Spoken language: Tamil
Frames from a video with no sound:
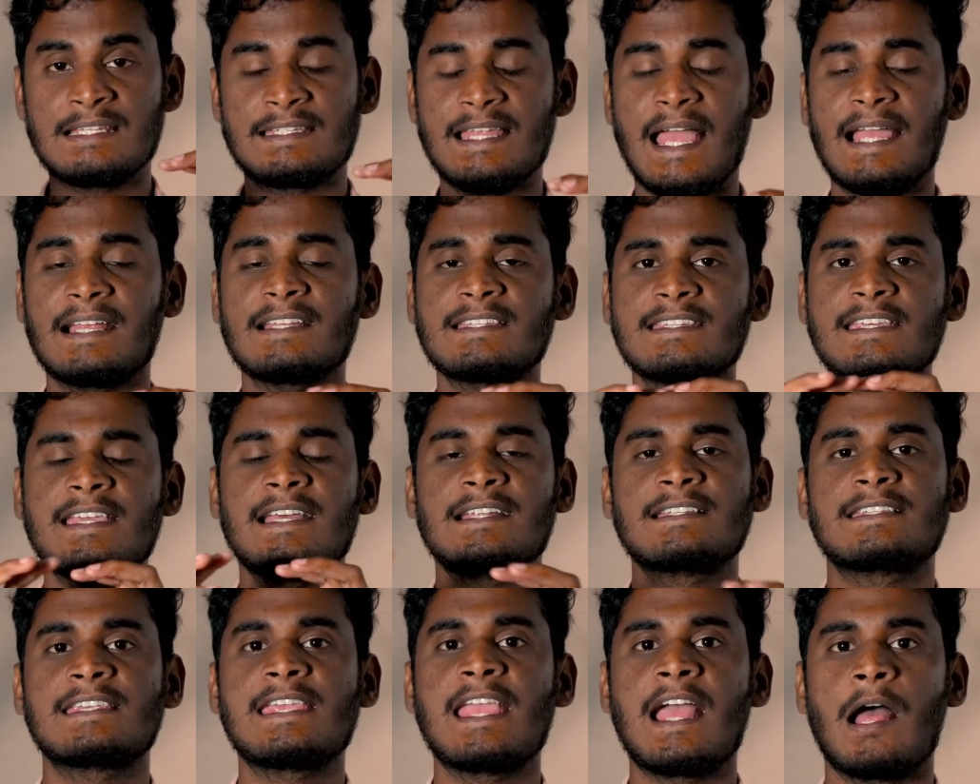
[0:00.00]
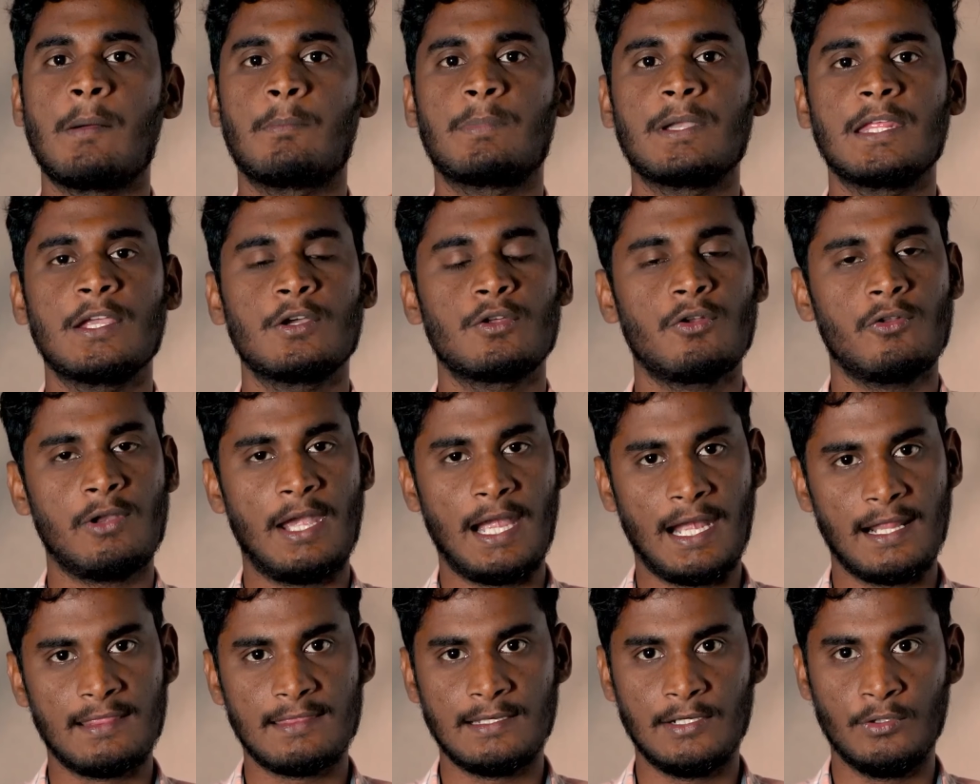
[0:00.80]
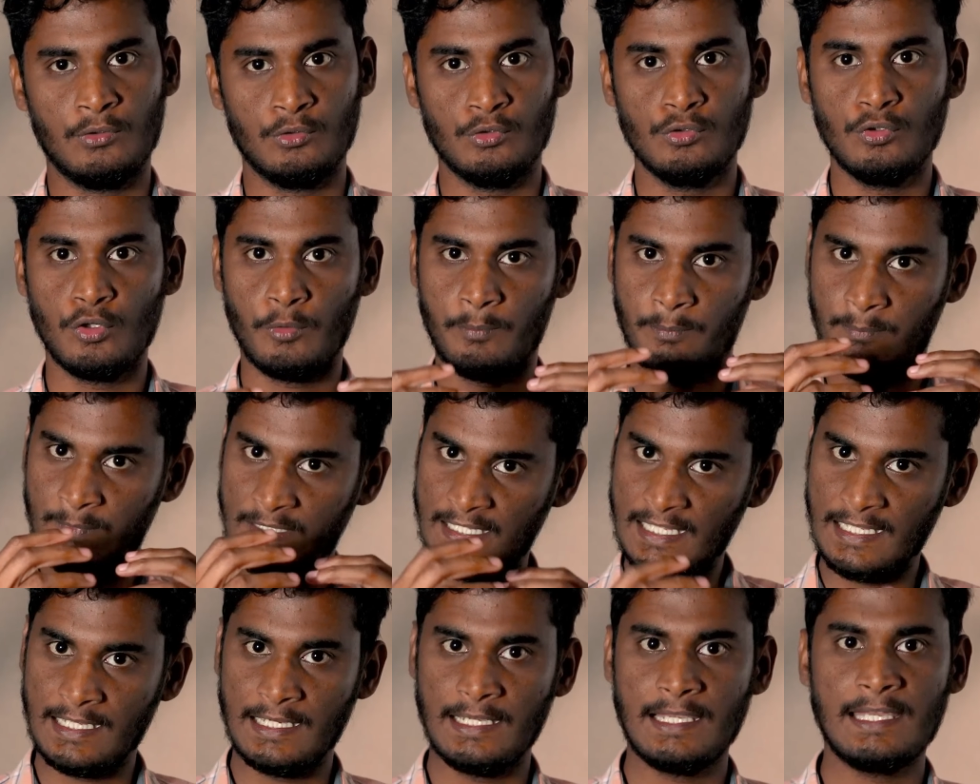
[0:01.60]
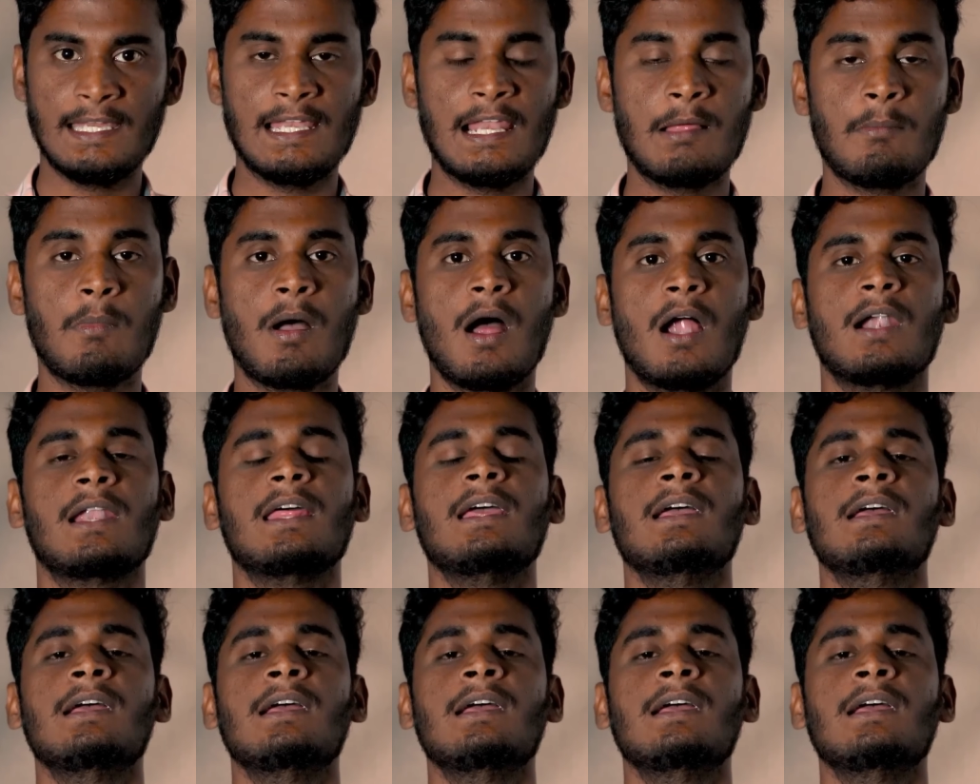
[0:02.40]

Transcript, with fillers: சாங்ஜியாஜி அப்படிங்கிற ஒரு இடத்துல வந்து ஒரு மிக நீளமான